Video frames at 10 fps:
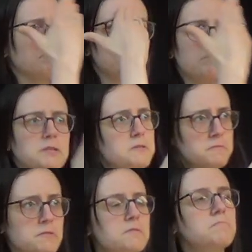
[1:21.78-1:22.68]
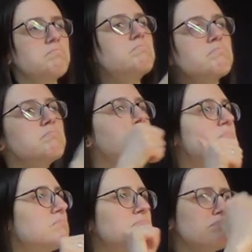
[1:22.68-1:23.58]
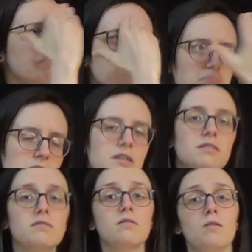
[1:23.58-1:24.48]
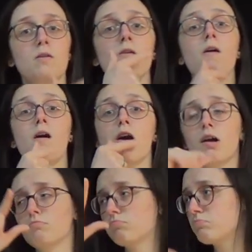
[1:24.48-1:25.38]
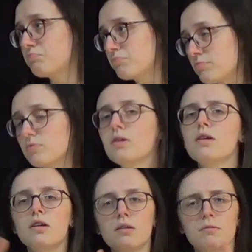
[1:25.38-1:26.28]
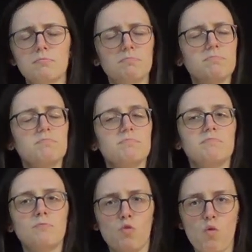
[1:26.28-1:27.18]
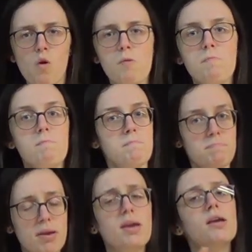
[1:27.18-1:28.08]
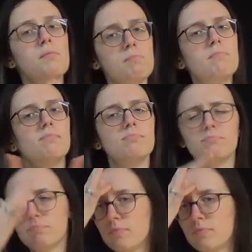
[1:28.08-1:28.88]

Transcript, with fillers: O rapaz saiu daquela casa, não só satisfeito fisicamente, mas também com sua fé renovada em Deus e nos homens.